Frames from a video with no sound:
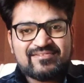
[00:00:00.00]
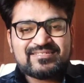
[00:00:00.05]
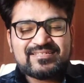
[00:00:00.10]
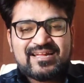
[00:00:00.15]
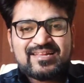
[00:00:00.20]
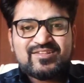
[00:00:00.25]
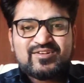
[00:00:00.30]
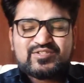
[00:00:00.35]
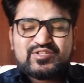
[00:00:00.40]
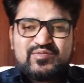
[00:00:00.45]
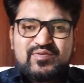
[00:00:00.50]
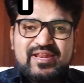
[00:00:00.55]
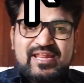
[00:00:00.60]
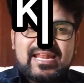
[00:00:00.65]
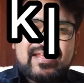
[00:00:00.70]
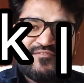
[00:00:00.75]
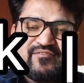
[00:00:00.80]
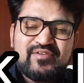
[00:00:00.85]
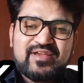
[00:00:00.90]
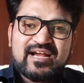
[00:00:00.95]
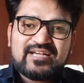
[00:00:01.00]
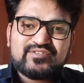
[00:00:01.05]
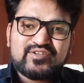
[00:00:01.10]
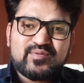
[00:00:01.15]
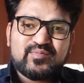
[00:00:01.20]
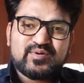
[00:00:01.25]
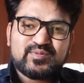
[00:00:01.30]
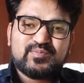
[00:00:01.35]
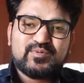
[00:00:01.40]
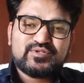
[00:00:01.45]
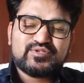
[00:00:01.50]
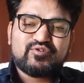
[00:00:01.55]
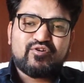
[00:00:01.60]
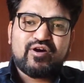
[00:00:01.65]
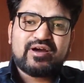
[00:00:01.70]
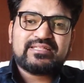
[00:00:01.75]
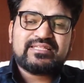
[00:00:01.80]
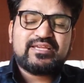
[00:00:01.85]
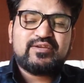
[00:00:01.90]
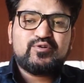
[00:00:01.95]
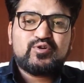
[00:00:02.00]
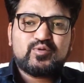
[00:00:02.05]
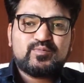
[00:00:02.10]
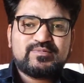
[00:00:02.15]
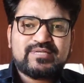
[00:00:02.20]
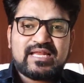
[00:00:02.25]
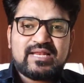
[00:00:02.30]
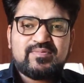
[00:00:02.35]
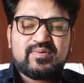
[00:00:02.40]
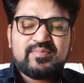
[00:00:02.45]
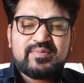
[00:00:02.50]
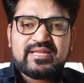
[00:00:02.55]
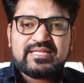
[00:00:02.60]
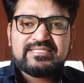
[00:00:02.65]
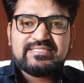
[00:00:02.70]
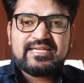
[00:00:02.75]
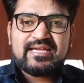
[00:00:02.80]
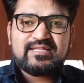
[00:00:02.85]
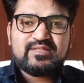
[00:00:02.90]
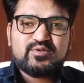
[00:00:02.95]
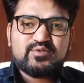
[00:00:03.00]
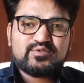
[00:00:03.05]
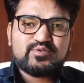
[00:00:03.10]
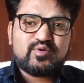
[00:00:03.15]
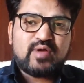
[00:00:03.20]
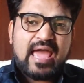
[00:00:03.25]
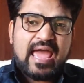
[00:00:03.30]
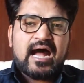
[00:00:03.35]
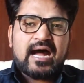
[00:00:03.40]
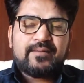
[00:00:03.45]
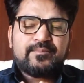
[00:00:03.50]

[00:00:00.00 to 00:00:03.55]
नमस्कार दोस्तों मेरा नाम विकास और बहुत बहुत स्वागत है यूट्यूब चैनल पे मेरे जी हाँ दोस्तों